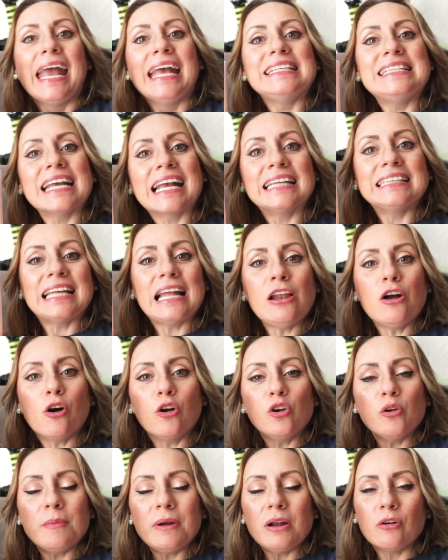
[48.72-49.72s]
Este
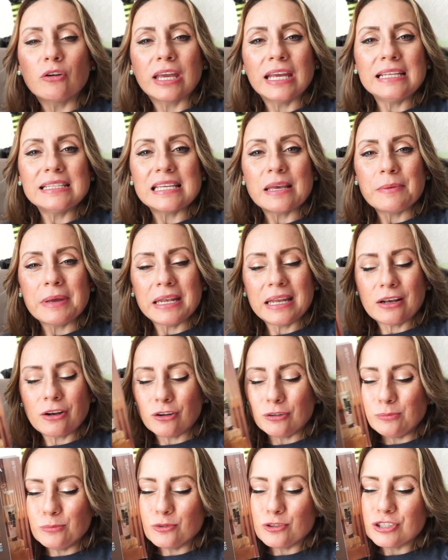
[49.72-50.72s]
catálogo número 15 viene
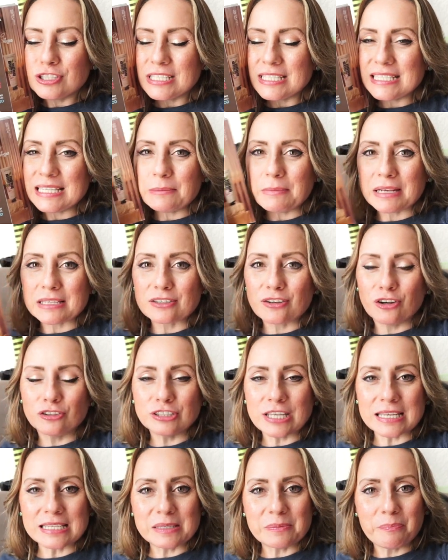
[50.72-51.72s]
con muchísimas
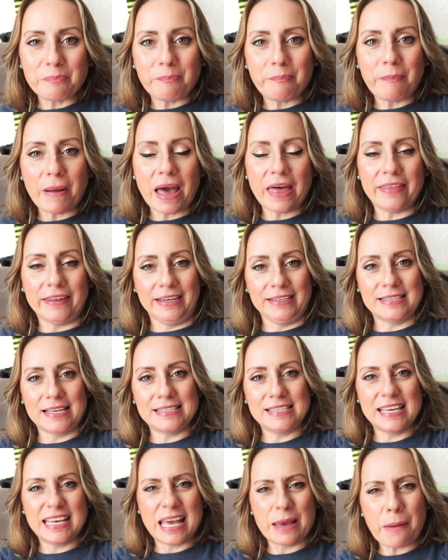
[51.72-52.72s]
cosas padres.
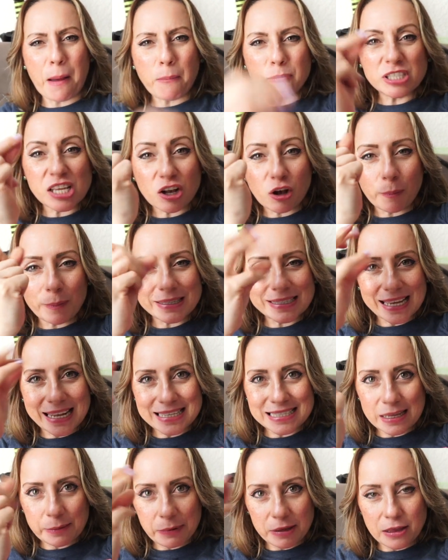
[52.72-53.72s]
Así que vamos a comenzar
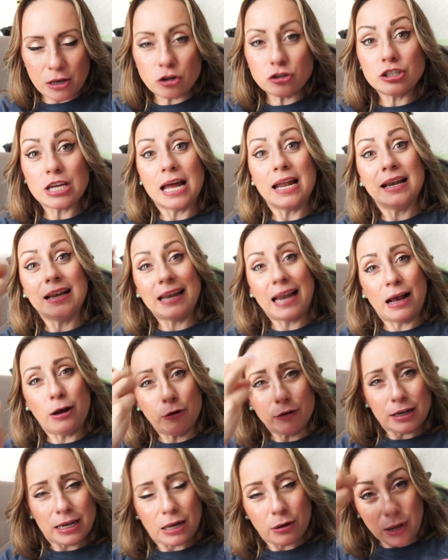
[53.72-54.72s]
este video ya,
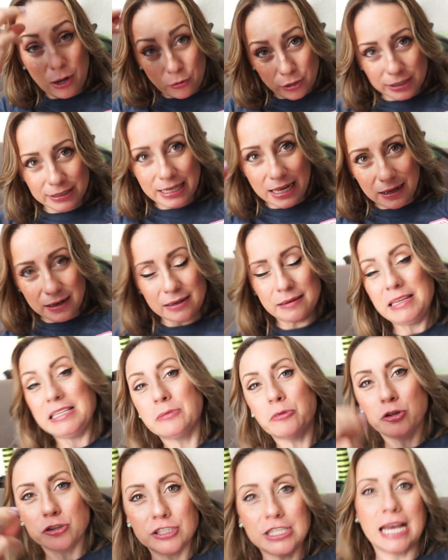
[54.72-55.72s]
now, now, ahorita
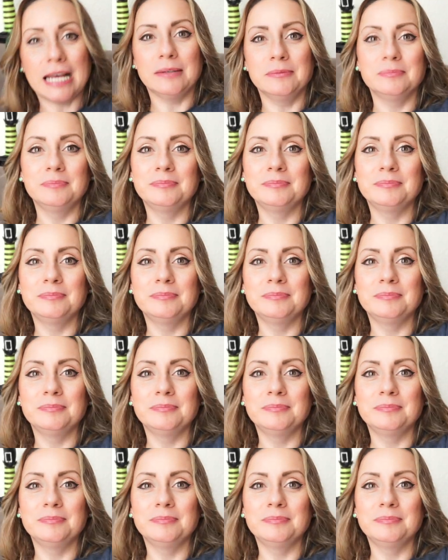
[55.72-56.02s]
mismo, ya.